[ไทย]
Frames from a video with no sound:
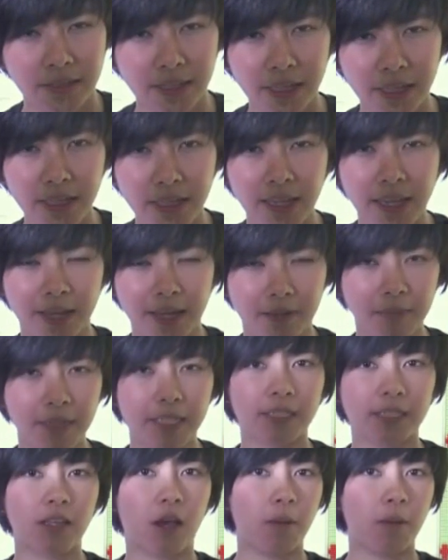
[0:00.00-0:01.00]
ที่เห็นมี
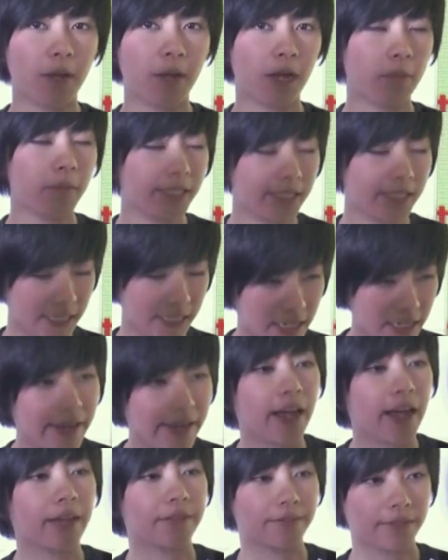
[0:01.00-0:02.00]
ติดต่อเข้ามาก็มีจีน
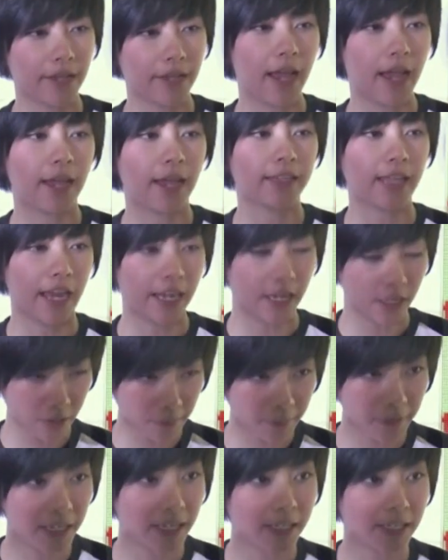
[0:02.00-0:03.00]
ค่ะใช่แต่อันนี้ก็
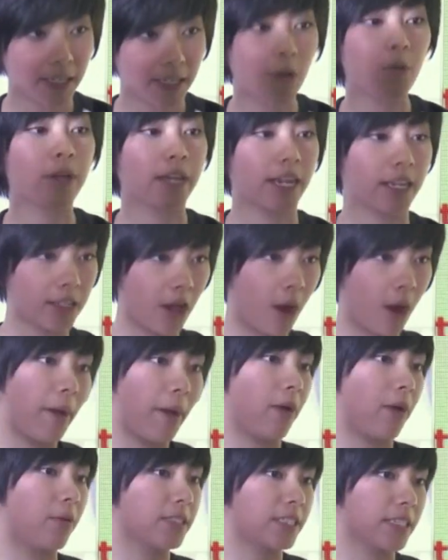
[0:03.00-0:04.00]
ต้องเป็นเรื่องที่คุยกันต่อไป
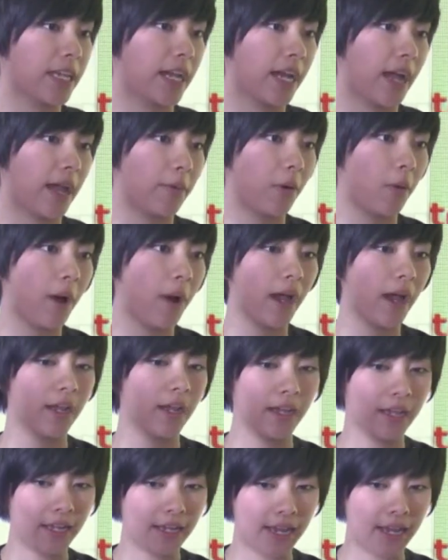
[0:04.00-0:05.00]
ว่าจะยังไงเพราะว่า
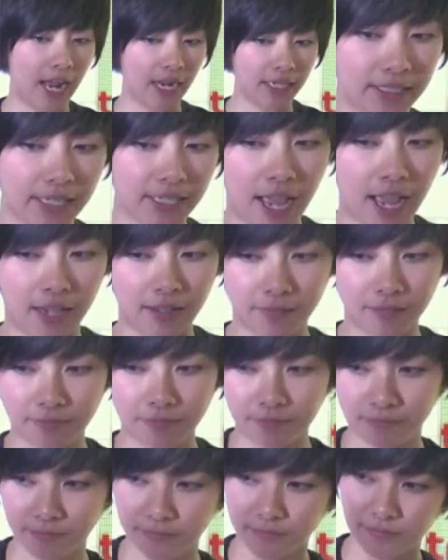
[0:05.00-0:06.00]
หลัจาก
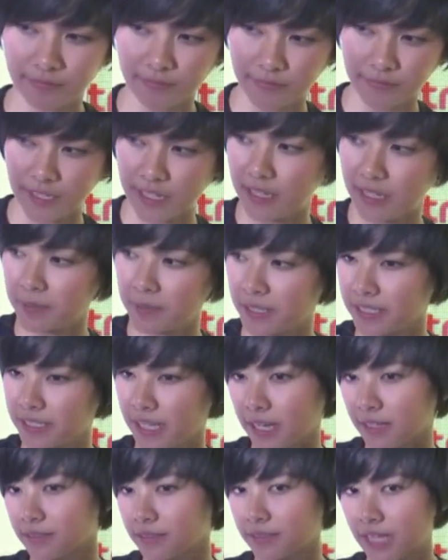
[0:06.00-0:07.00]
นี้ไป
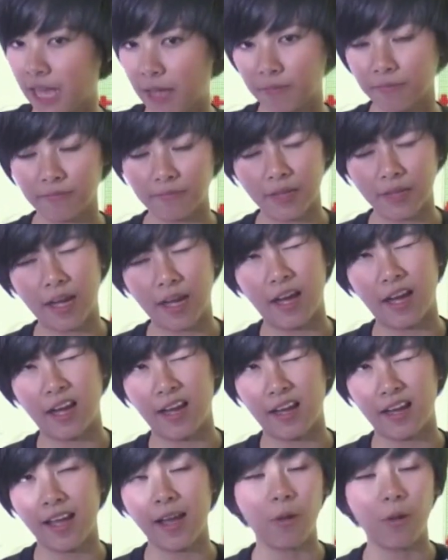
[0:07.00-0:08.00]
สักสาม
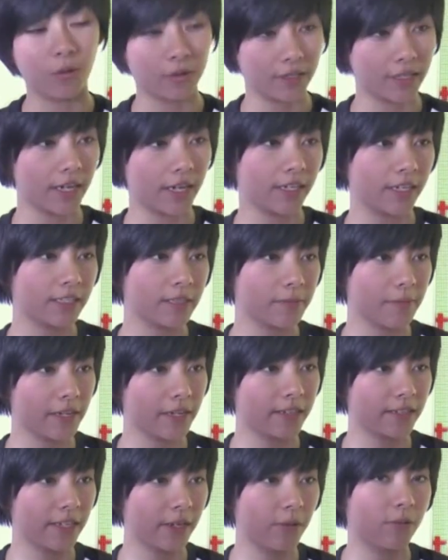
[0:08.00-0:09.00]
ห้าหกเดือนก็จะเป็น
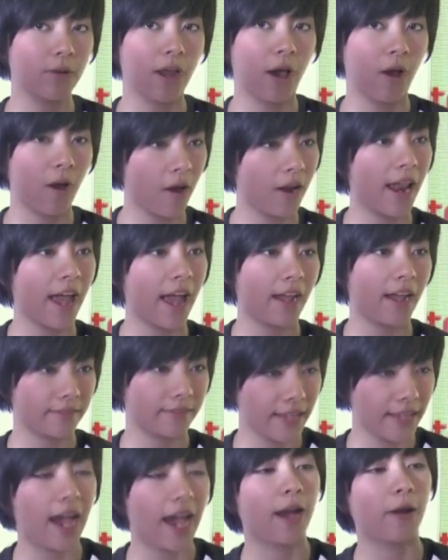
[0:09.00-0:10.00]
คิวละครละ
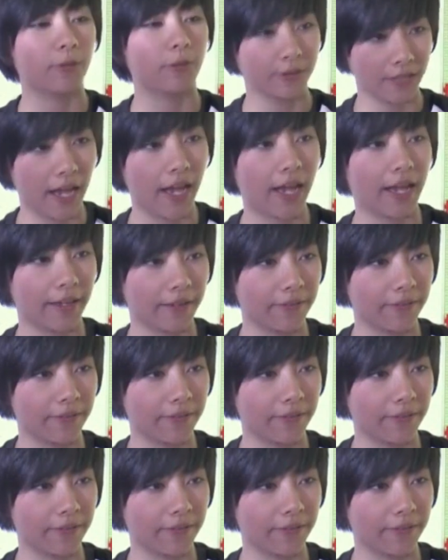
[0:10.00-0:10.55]
ยาวใช่